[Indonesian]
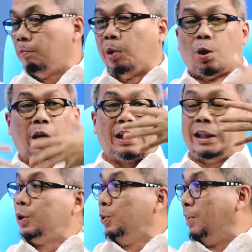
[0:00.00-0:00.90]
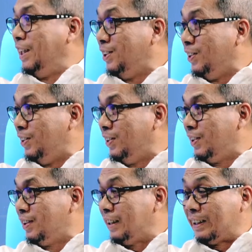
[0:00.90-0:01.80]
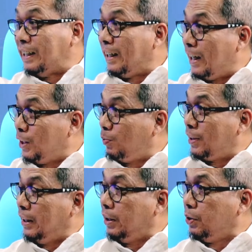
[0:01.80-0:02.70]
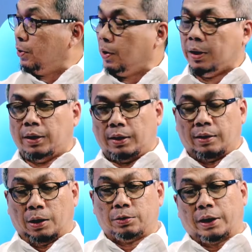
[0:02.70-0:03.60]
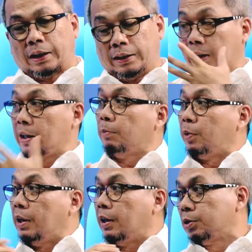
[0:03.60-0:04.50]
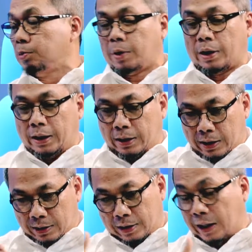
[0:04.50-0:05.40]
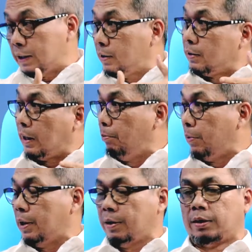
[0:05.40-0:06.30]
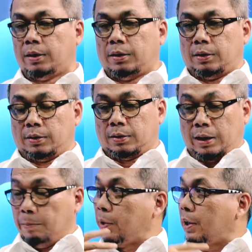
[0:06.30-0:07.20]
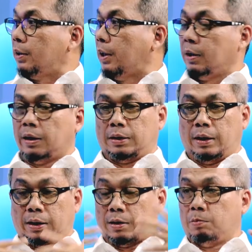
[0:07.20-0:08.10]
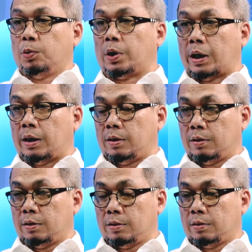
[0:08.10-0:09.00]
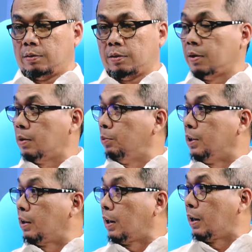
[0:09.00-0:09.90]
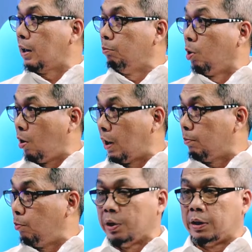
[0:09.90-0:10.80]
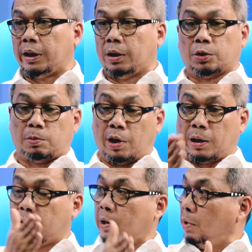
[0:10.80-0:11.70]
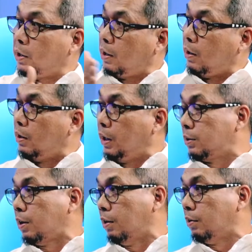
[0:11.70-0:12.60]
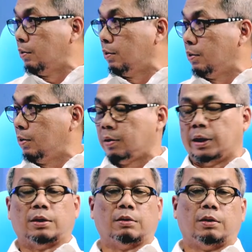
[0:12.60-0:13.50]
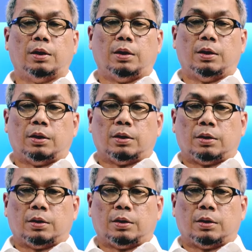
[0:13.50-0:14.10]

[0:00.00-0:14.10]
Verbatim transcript: Menolak itu begitu loh. Saya tanyakan seperti itu. Oh. Lalu saya tanyakan kepada narasumber lain yang garisnya sama. Kenapa Anda tidak terbuka e, menyatakan menolak politik itu sebagaimana McCain dan Nixon? Gitu. Hmm.